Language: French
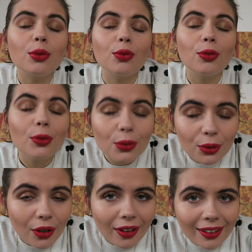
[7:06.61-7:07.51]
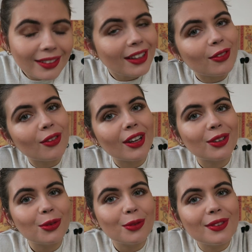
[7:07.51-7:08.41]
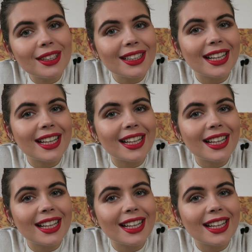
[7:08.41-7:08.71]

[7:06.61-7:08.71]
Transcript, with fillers: du fond du cœur d'avoir suivi